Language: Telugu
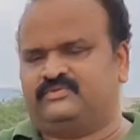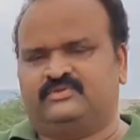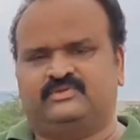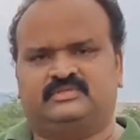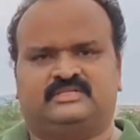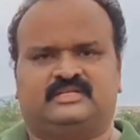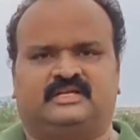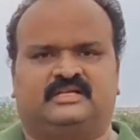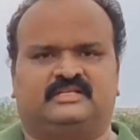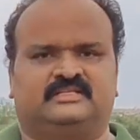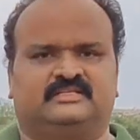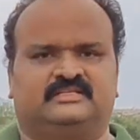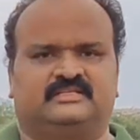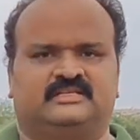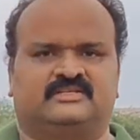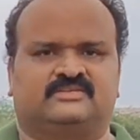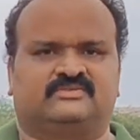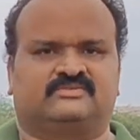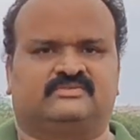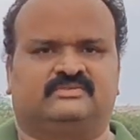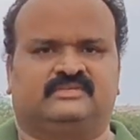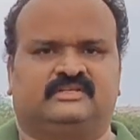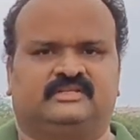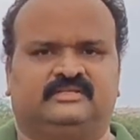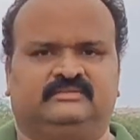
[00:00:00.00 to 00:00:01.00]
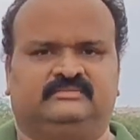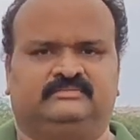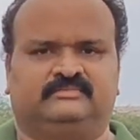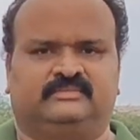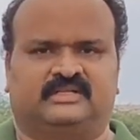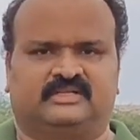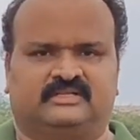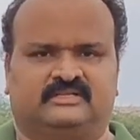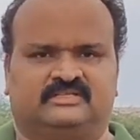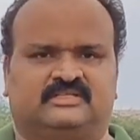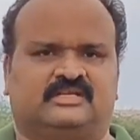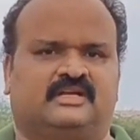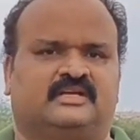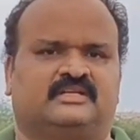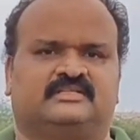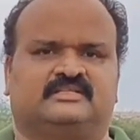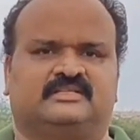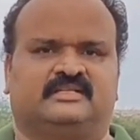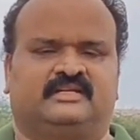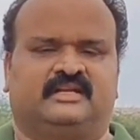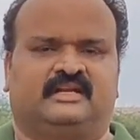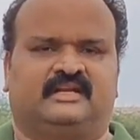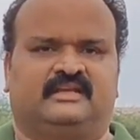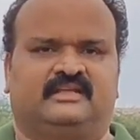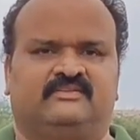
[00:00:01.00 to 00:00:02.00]
ఫుల్ ఛార్జింగ్ చేసుకుంటే మనకు ఛార్జ్
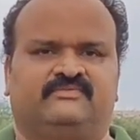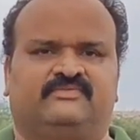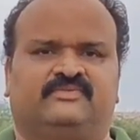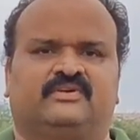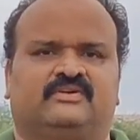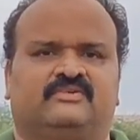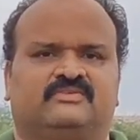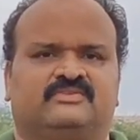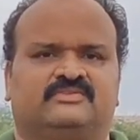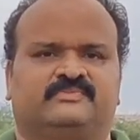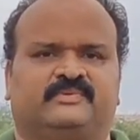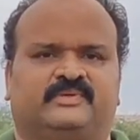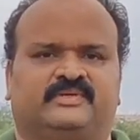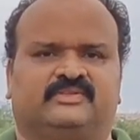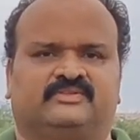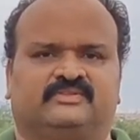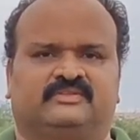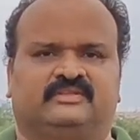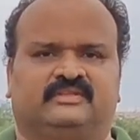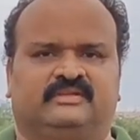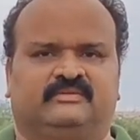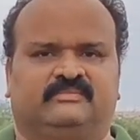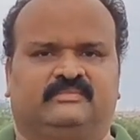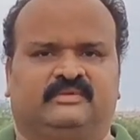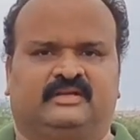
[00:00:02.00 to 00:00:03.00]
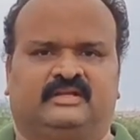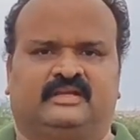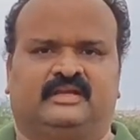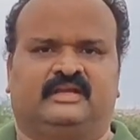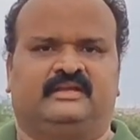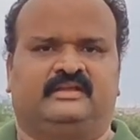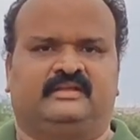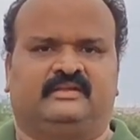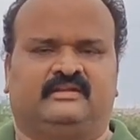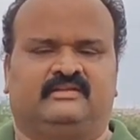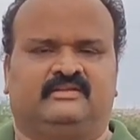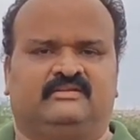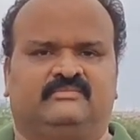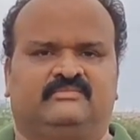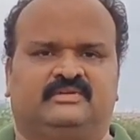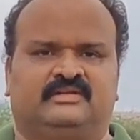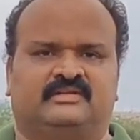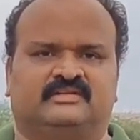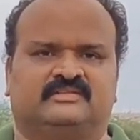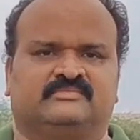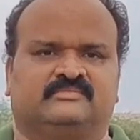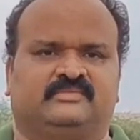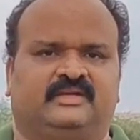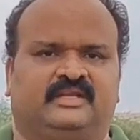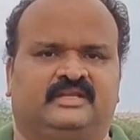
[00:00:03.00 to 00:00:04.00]
చేయడానికి ఫోర్ అవర్స్ పడుతుంది మనకు ఎయిటీ
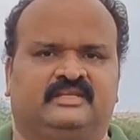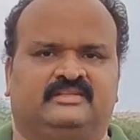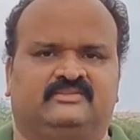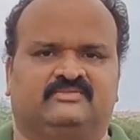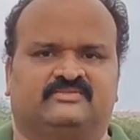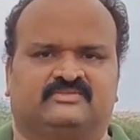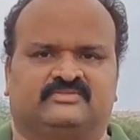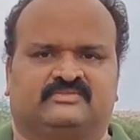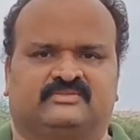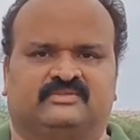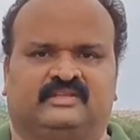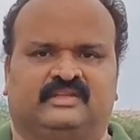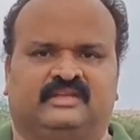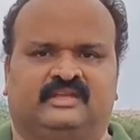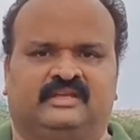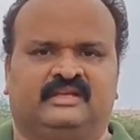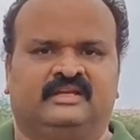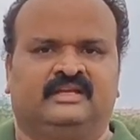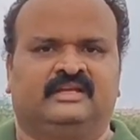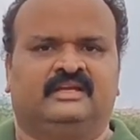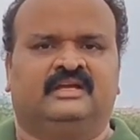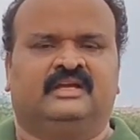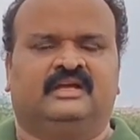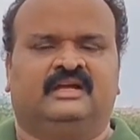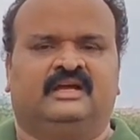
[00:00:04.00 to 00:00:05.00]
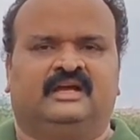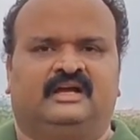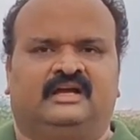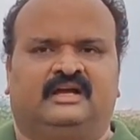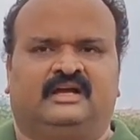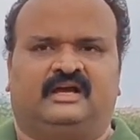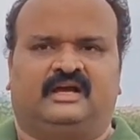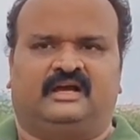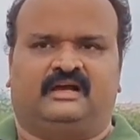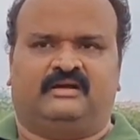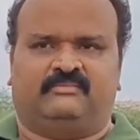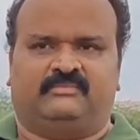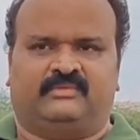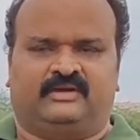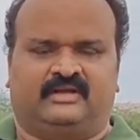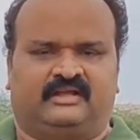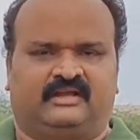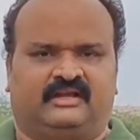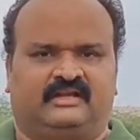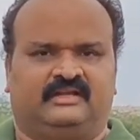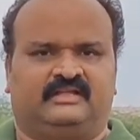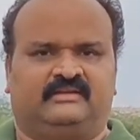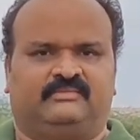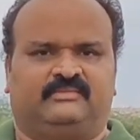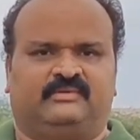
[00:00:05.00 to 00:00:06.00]
కిలోమీటర్స్ మైలేజ్ వస్తుంది
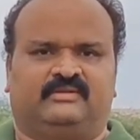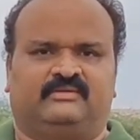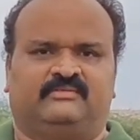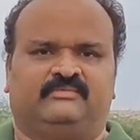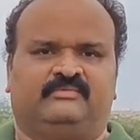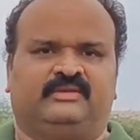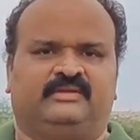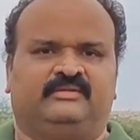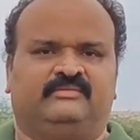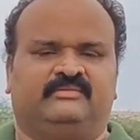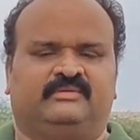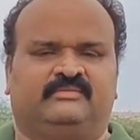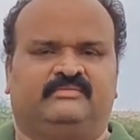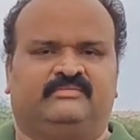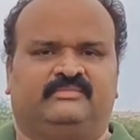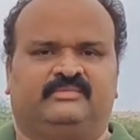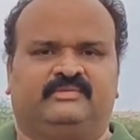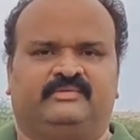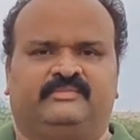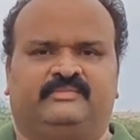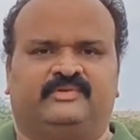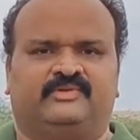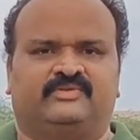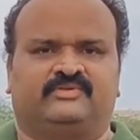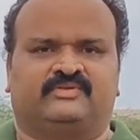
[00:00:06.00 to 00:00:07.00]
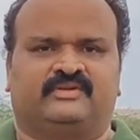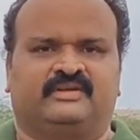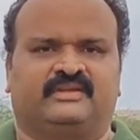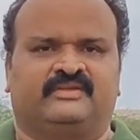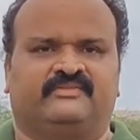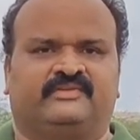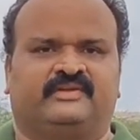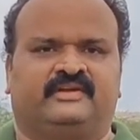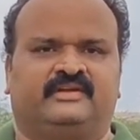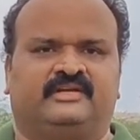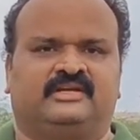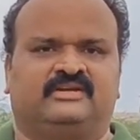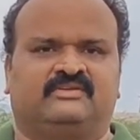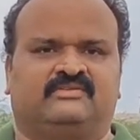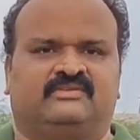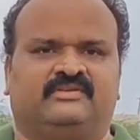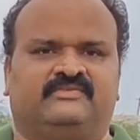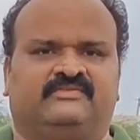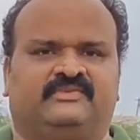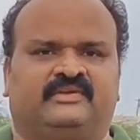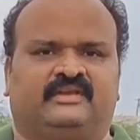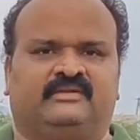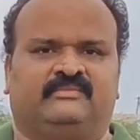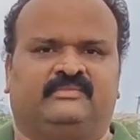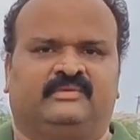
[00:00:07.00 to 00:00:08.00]
మనకు అంటే మనం మినిమం ఇప్పుడు ట్వంటీ ఫైవ్ అంటే
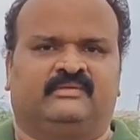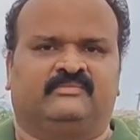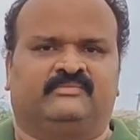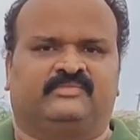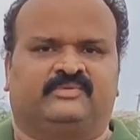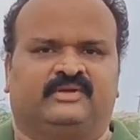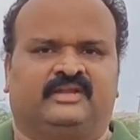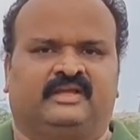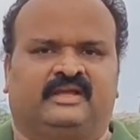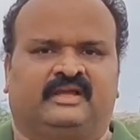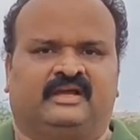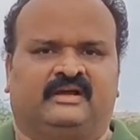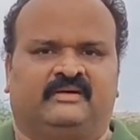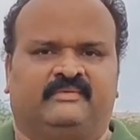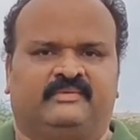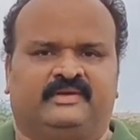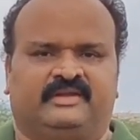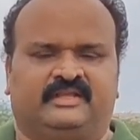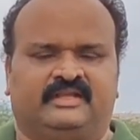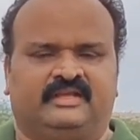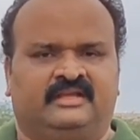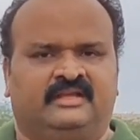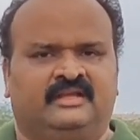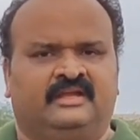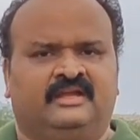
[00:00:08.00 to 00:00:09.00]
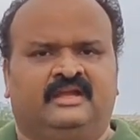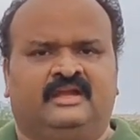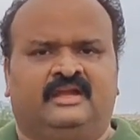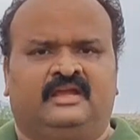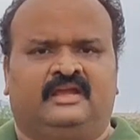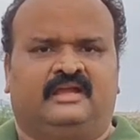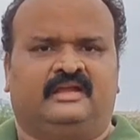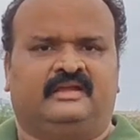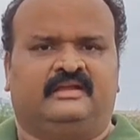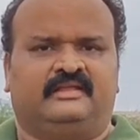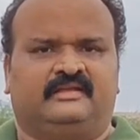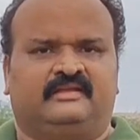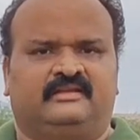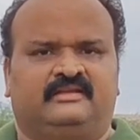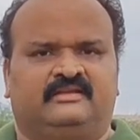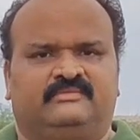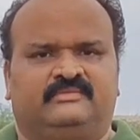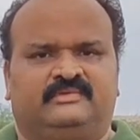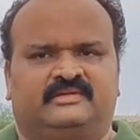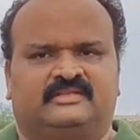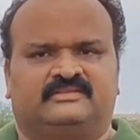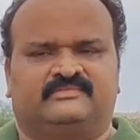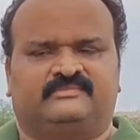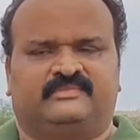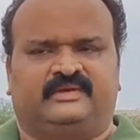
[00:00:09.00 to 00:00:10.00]
ట్వంటీ ఫైవ్లో మనం పోలేం కాబట్టి ఎయిటీ
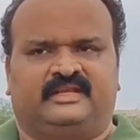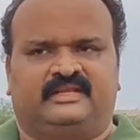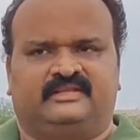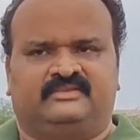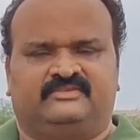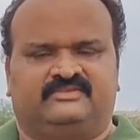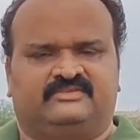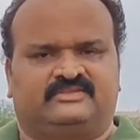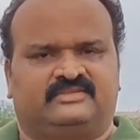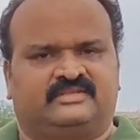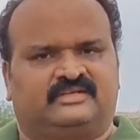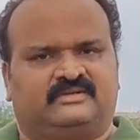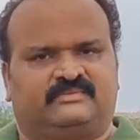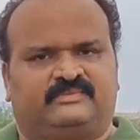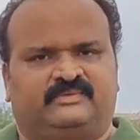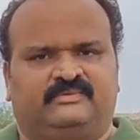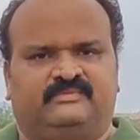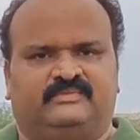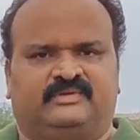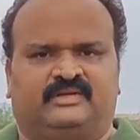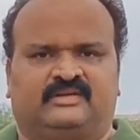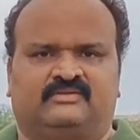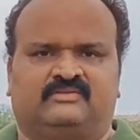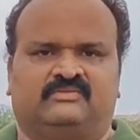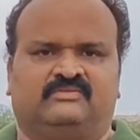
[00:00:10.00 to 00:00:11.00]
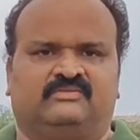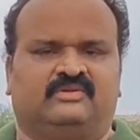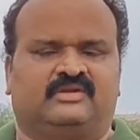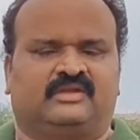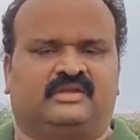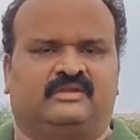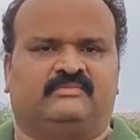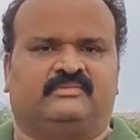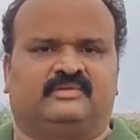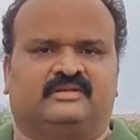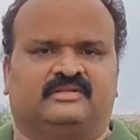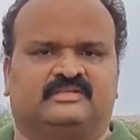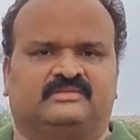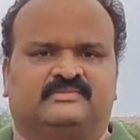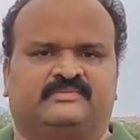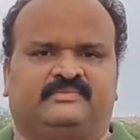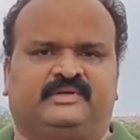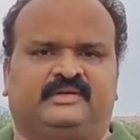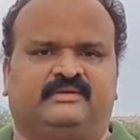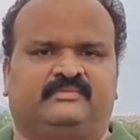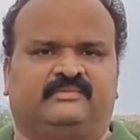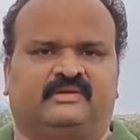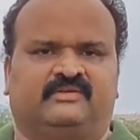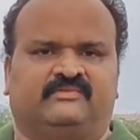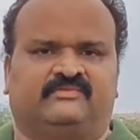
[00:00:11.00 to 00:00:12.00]
కిలోమీటర్స్ మైలేజ్ వచ్చేటప్పుడు మనకు ఓకే మనకు
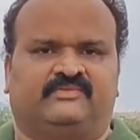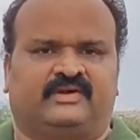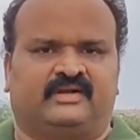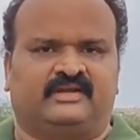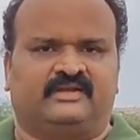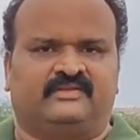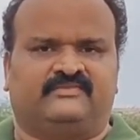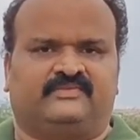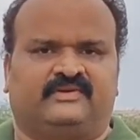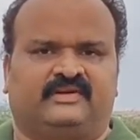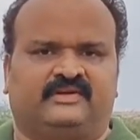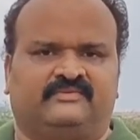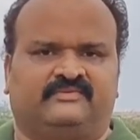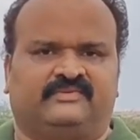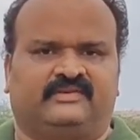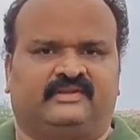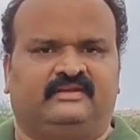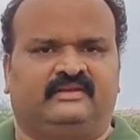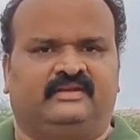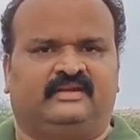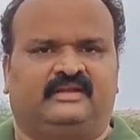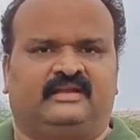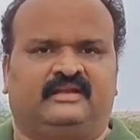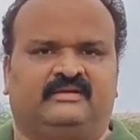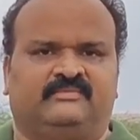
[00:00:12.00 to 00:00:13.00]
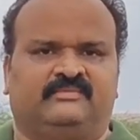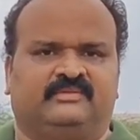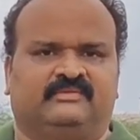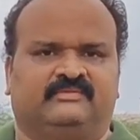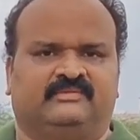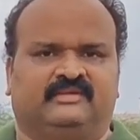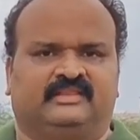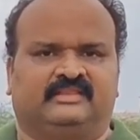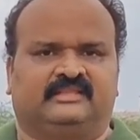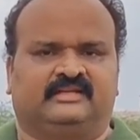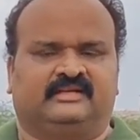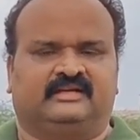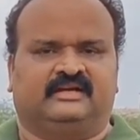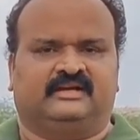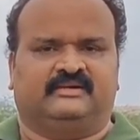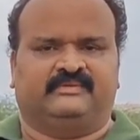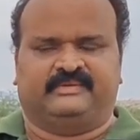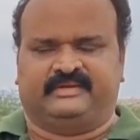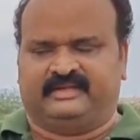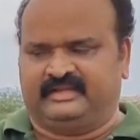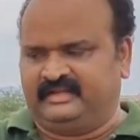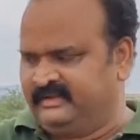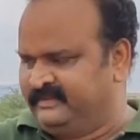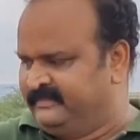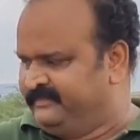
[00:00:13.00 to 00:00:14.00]
స్పీడ్ మనం ఫార్టీ ఫార్టీ ఫైవ్లో ఎట్లా మనం వెళ్తాం
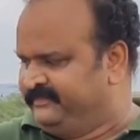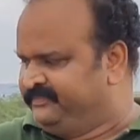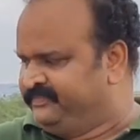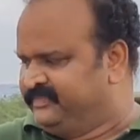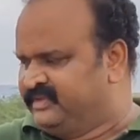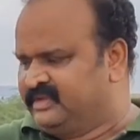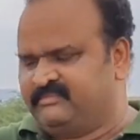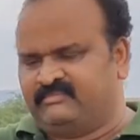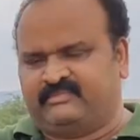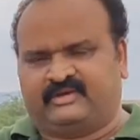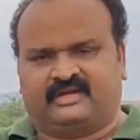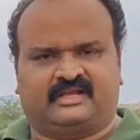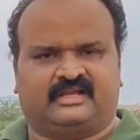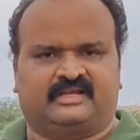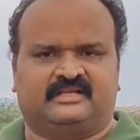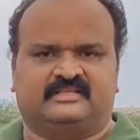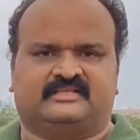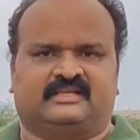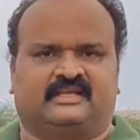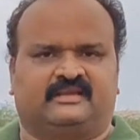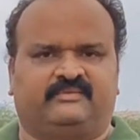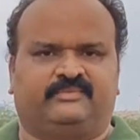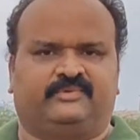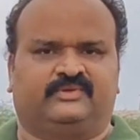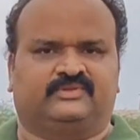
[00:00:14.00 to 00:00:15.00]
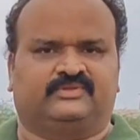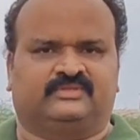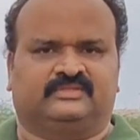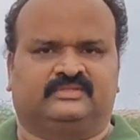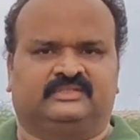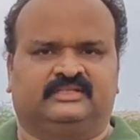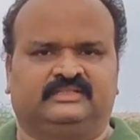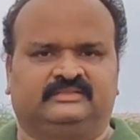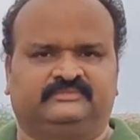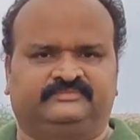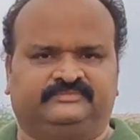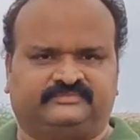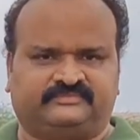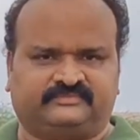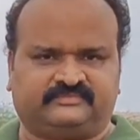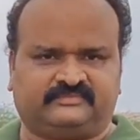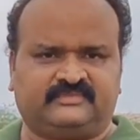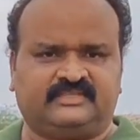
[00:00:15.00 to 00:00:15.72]
కాబట్టి మనకు అది సరిపోతుంది